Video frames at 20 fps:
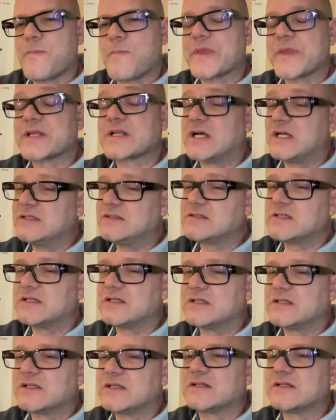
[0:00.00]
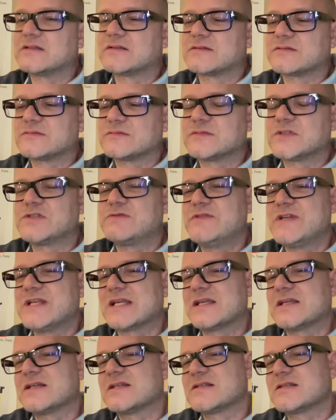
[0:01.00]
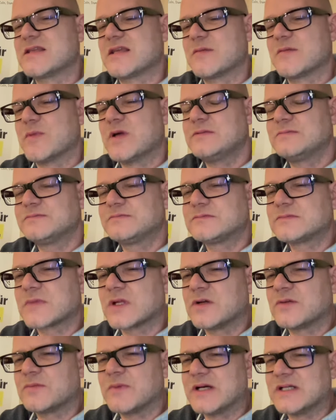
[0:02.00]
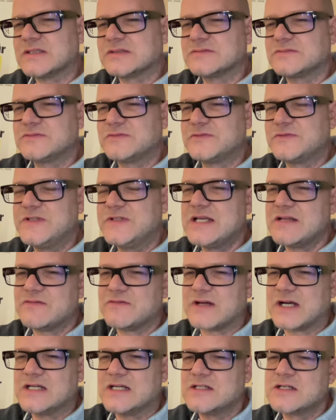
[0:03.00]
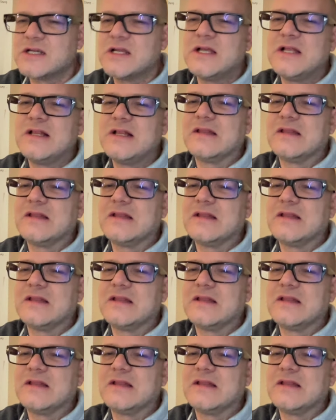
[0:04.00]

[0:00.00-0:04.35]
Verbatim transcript: Ein ganz äh, schwieriges Thema und machen viele falsch.